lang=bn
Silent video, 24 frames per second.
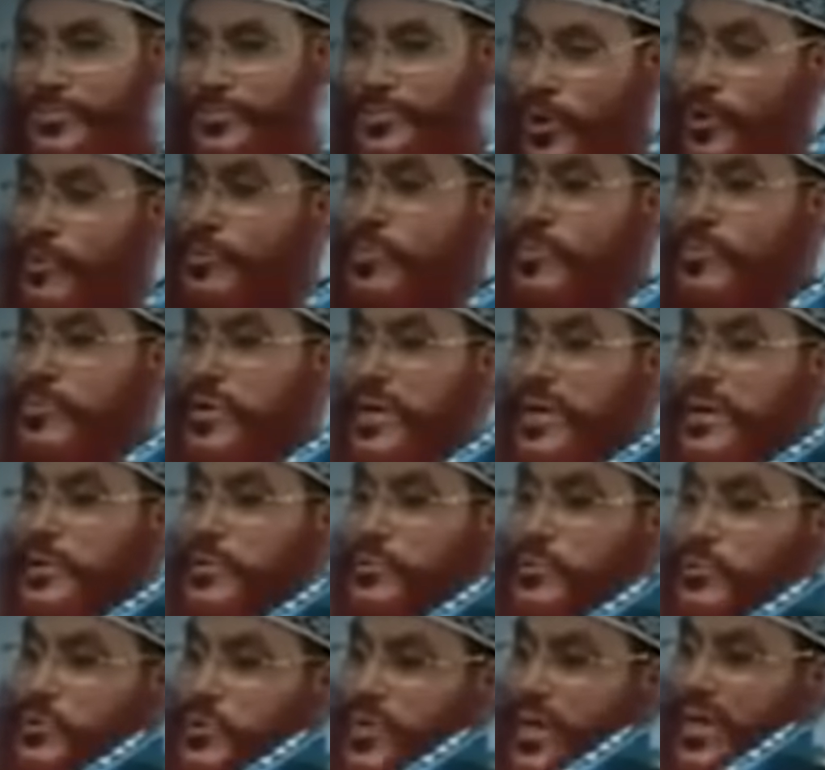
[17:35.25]
মরুভূমির
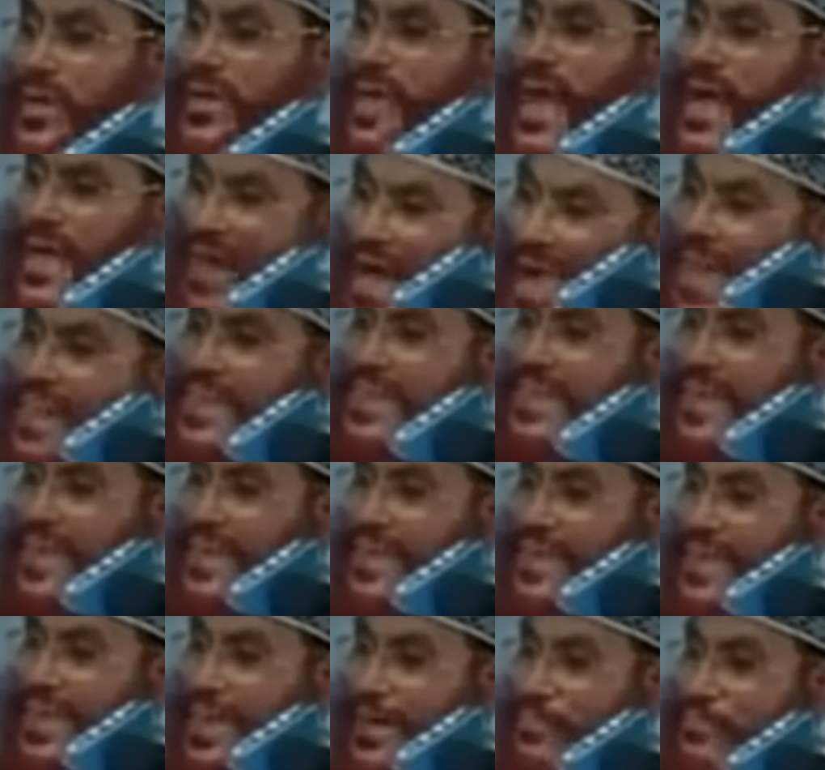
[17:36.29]
উঠে
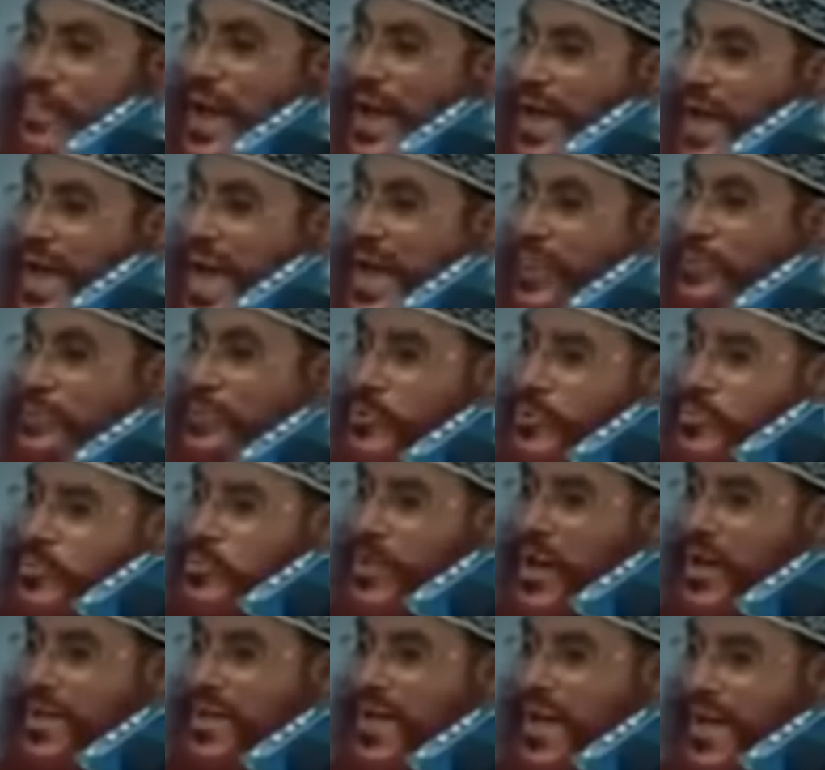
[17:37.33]
রাখালদেরকে ভেড়া
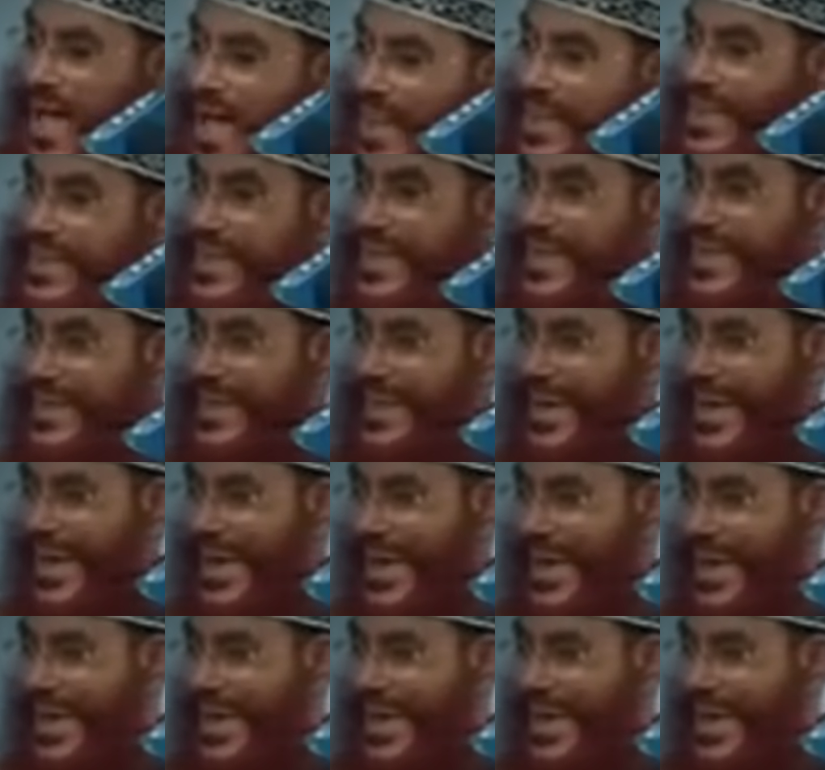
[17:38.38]
দুম্বার রাখালদেরকে